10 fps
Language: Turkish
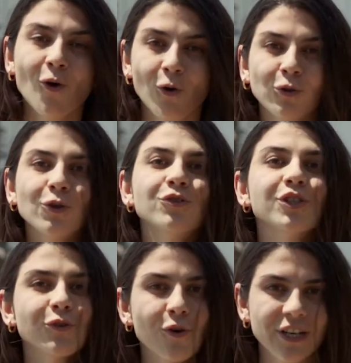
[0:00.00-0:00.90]
okul
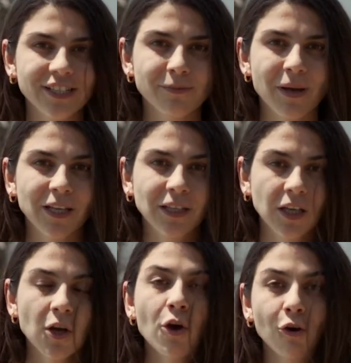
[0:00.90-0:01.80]
öncesi
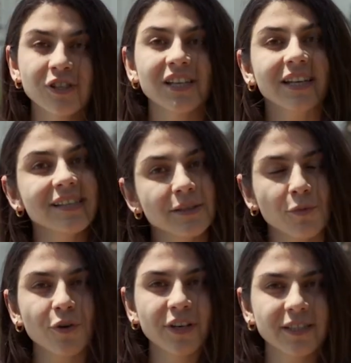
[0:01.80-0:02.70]
öğretmenliği, özel eğitim
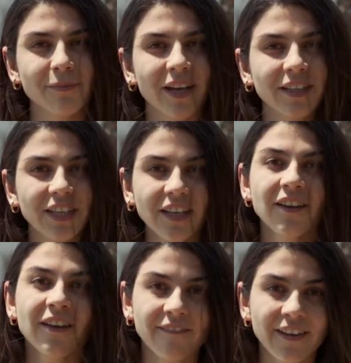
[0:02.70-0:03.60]
öğretmenliği
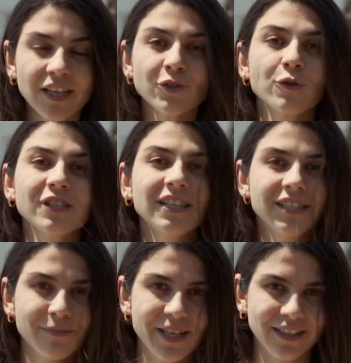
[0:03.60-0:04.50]
ve sosyal
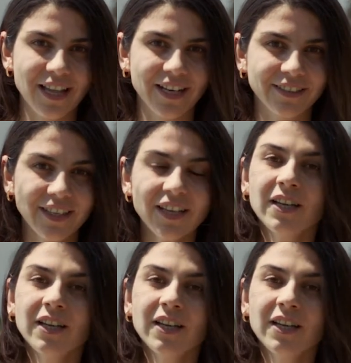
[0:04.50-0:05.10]
hizmetlerde